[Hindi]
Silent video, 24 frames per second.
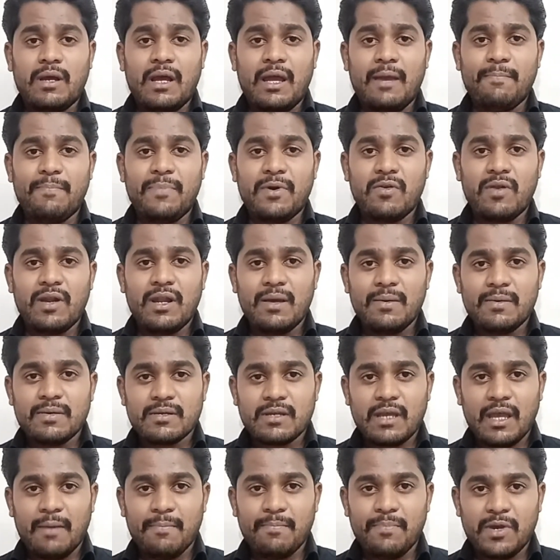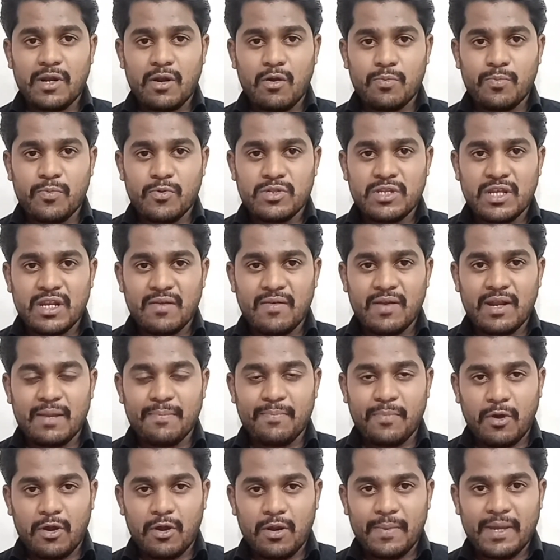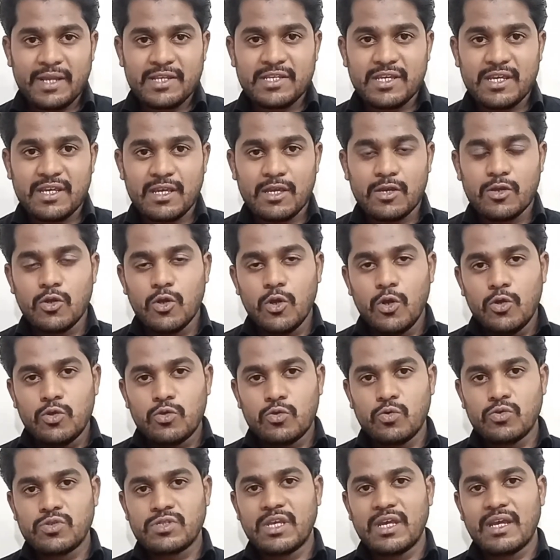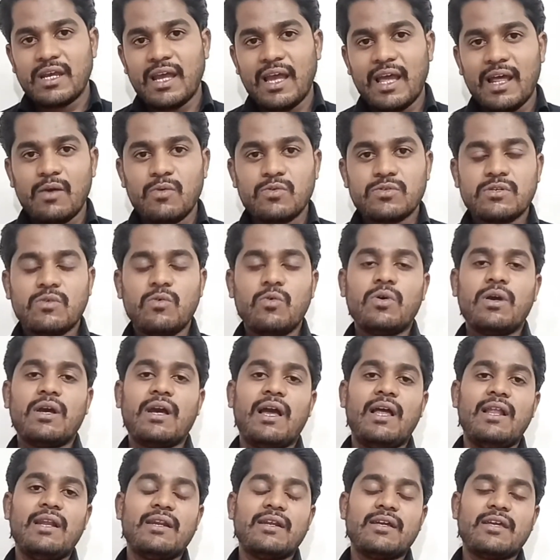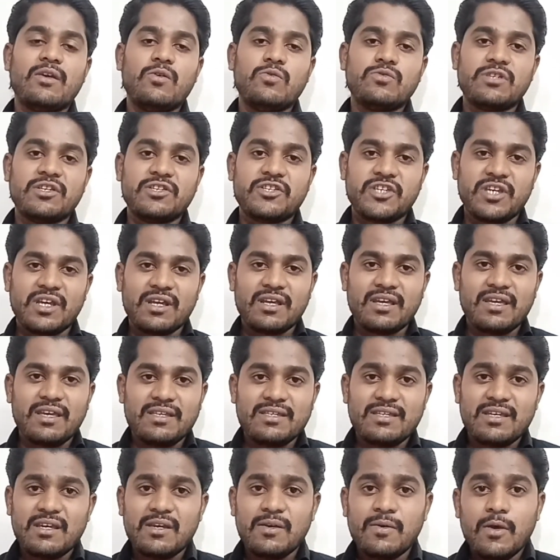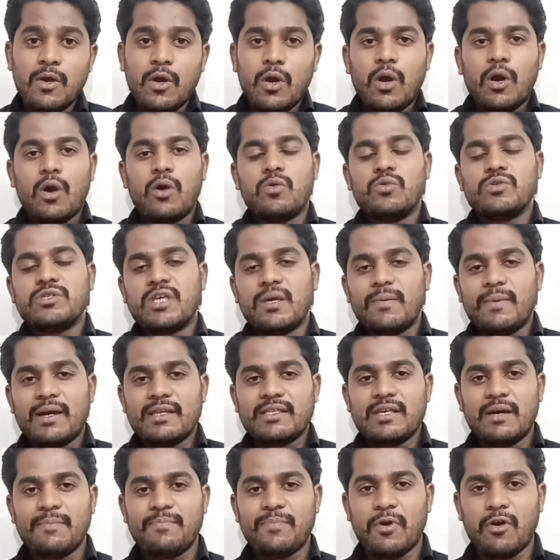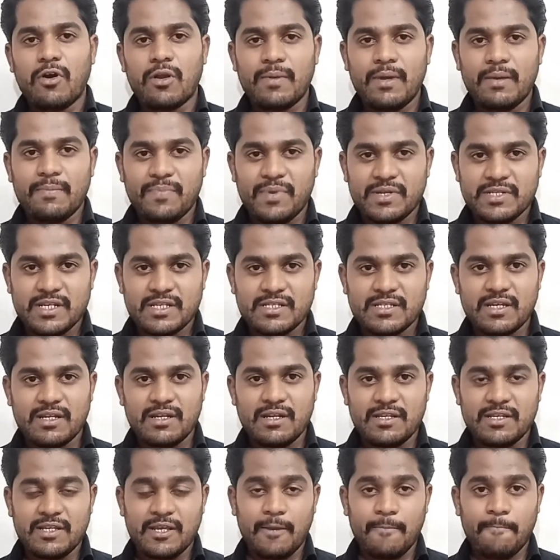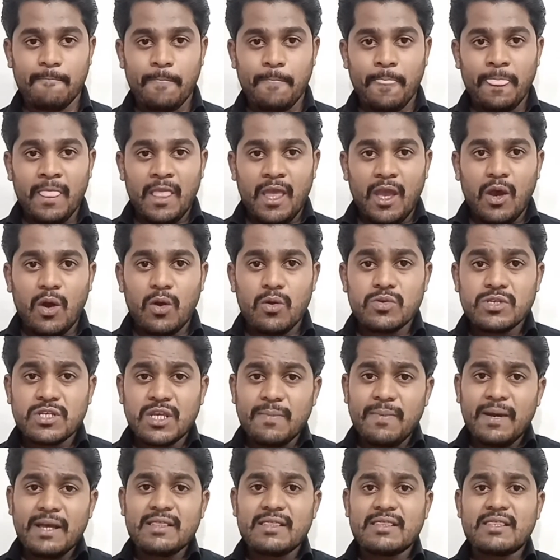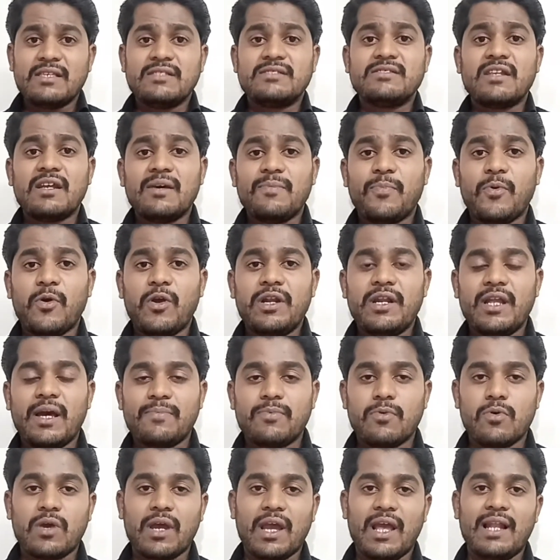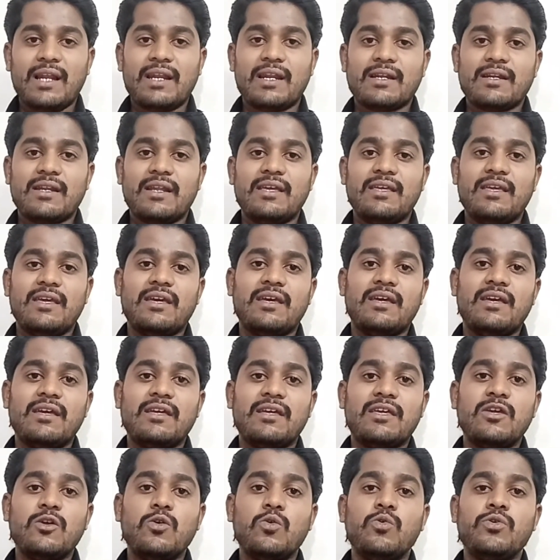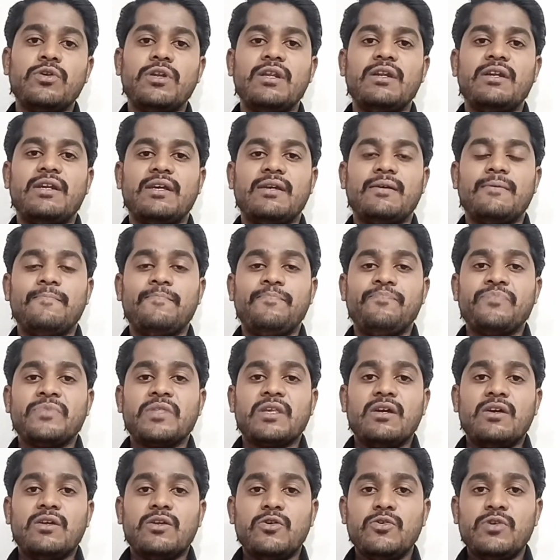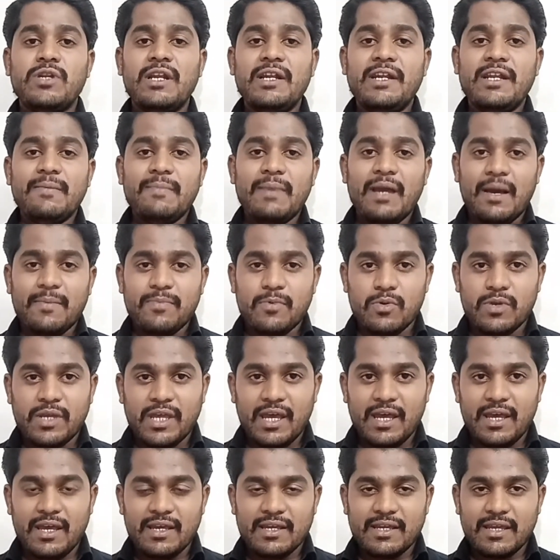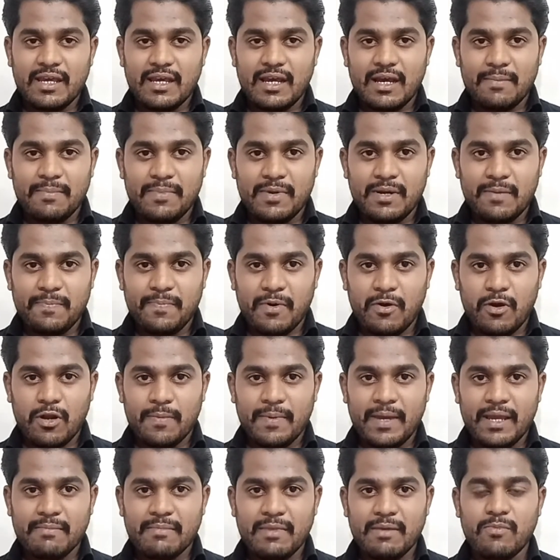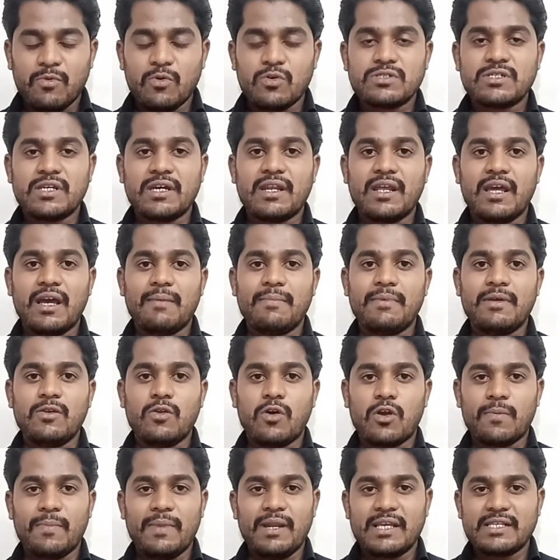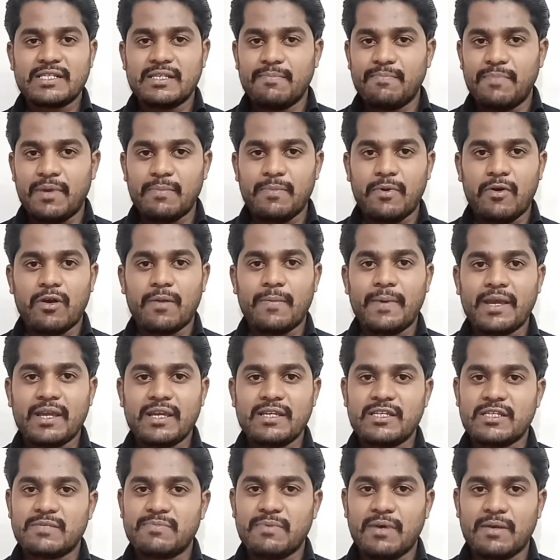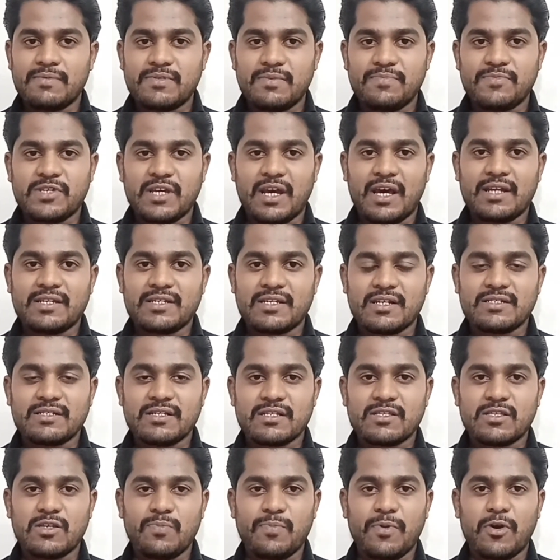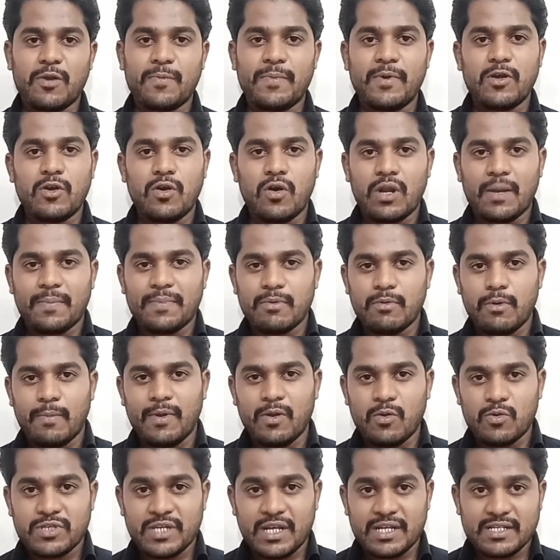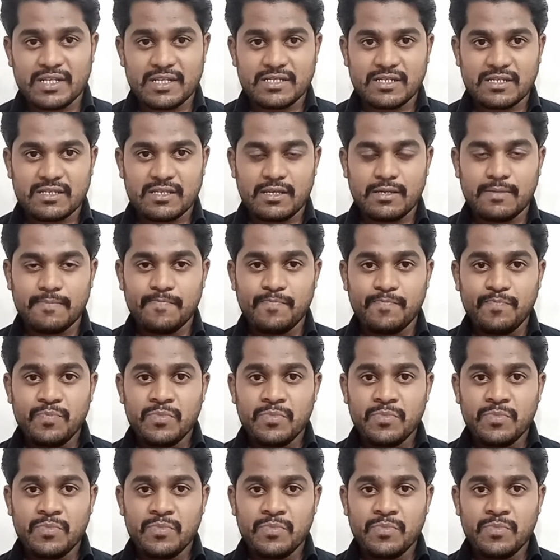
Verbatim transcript: एम्पर वाला एम्पर आउटपुट देने वाला पावर बैंक चाहिए तो उसके ख्याल उसको ख्याल रखिए उसे चेक कीजिए और उसके बाद आप पावर बैंक परचेस कर लीजिए और उसके बाद तीसरा पॉइंट आपको ख्याल रखना ये है कि यूटिलिटी यूटिलिटी में आपको क्या है कि अब पावर बैंक में बहुत सारे अभी नॉर्मल एक सिंपल पावर बैंक है जिसमें आप सिर्फ चार्ज कर सकते हो पावर बैंक और आपके मोबाइल को चार्ज कर सकते हैं